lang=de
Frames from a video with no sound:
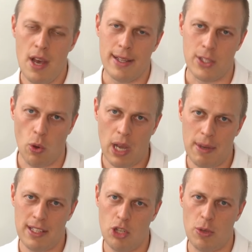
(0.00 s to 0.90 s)
Und so kann
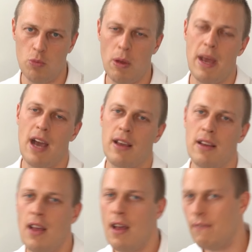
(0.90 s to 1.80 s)
man sich schon mal super
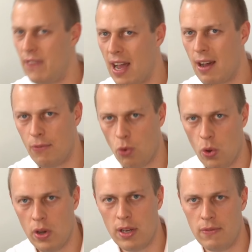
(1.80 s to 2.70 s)
merken, wer,
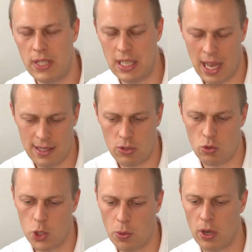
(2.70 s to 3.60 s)
wo, wie der Ansatz und
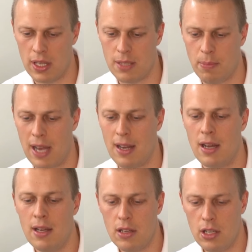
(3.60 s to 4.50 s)
Ursprung ist bei
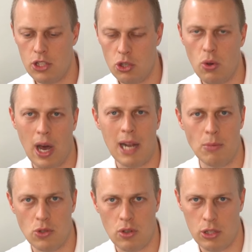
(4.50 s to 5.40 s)
der ischiokoralen
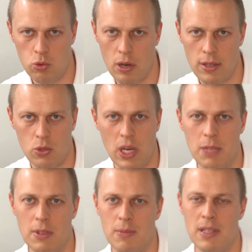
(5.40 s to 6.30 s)
Muskulatur. So kann
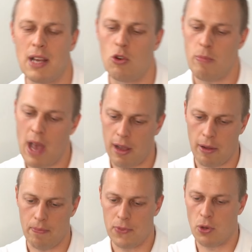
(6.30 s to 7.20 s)
ich mir das immer sehr gut merken.
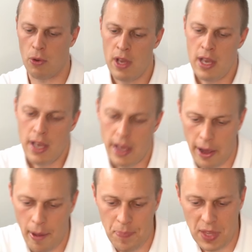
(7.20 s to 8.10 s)
So, ja.